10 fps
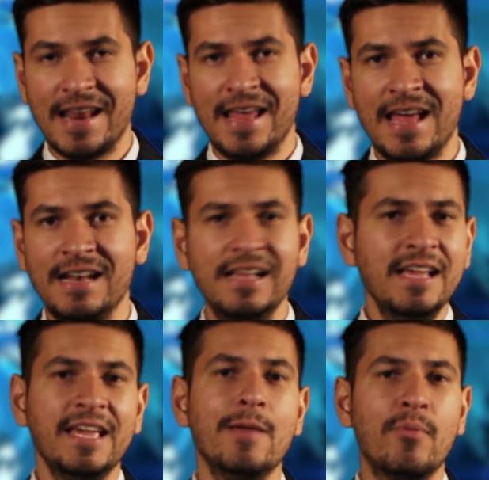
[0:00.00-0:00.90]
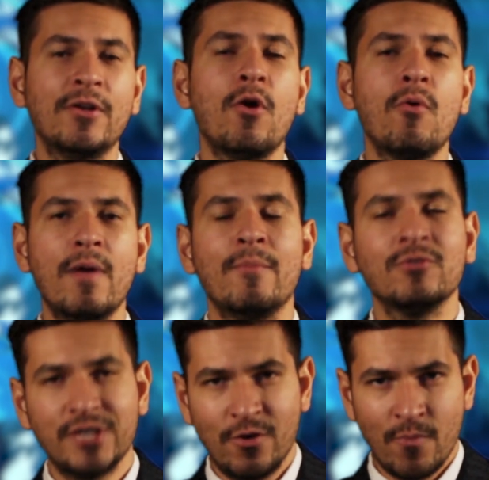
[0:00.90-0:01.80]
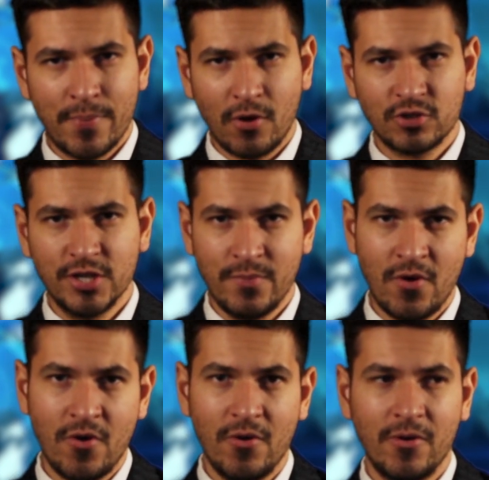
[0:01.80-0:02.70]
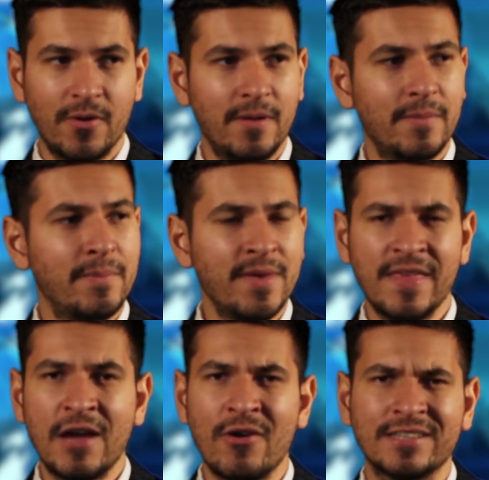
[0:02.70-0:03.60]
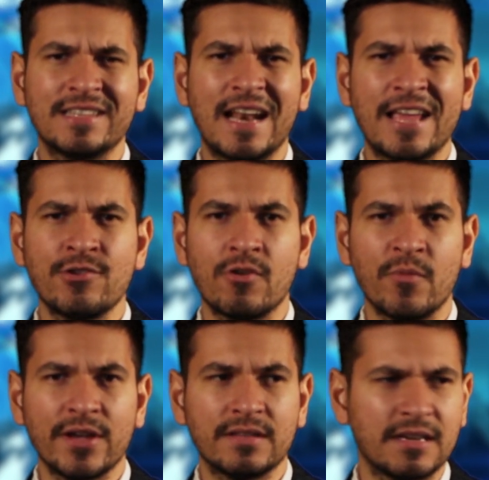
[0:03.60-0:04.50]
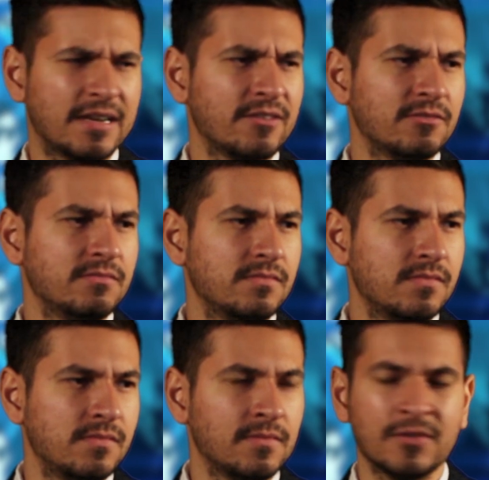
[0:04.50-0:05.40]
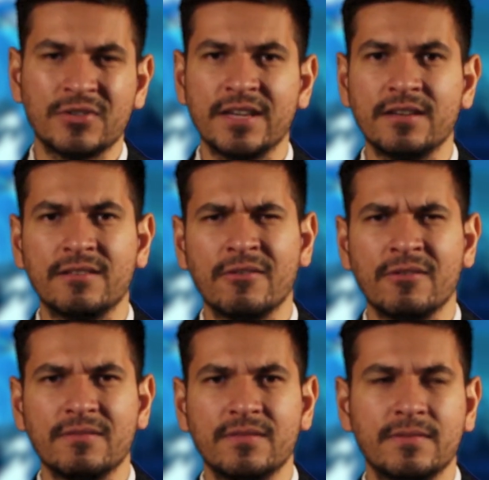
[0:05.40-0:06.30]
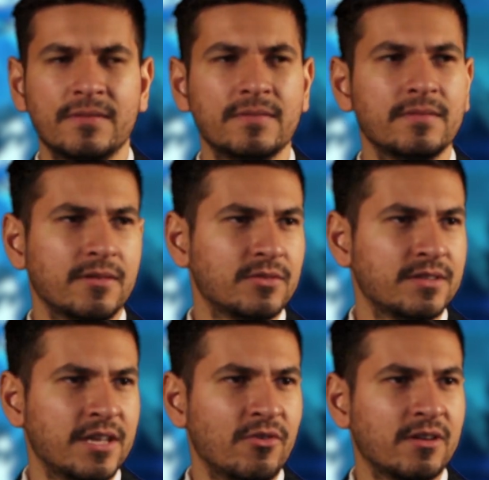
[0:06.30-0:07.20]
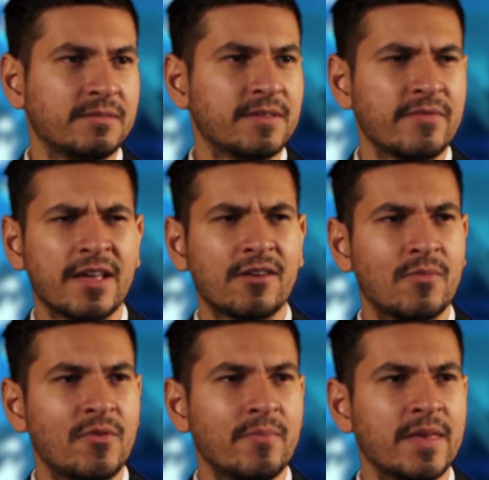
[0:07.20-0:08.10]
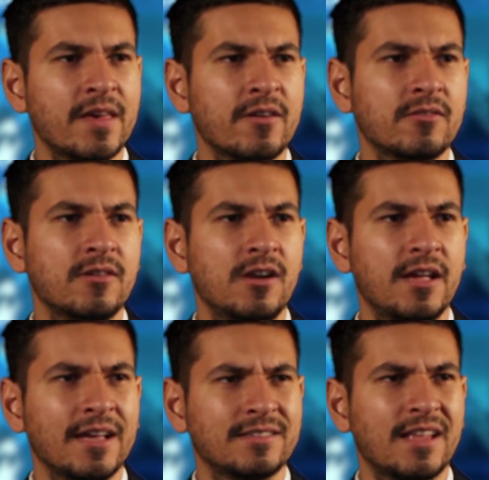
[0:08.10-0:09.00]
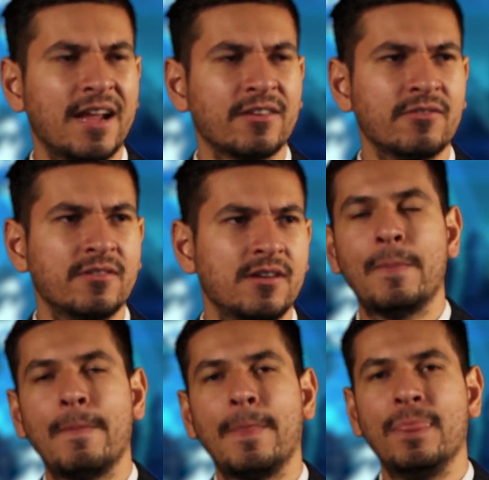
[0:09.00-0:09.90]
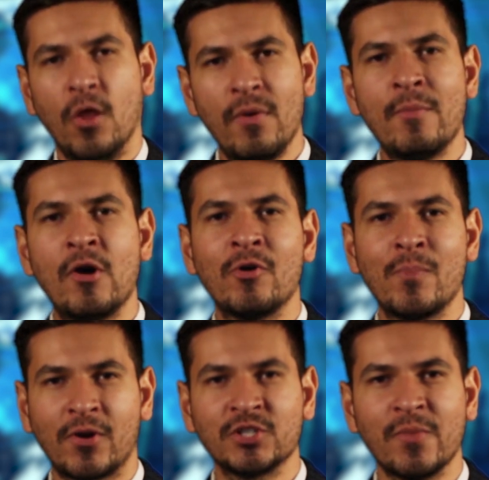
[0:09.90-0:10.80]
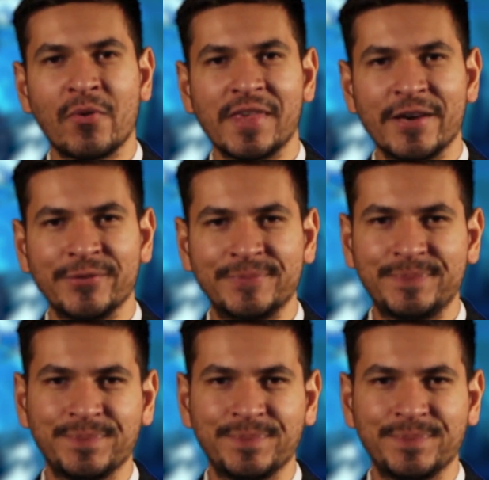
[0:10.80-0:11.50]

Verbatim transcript: canal y pues nos vemos en un próximo video extraño como este, creo no sé, esto, no sé si esto clasifica como un video extraño. Nos vemos en un próximo video.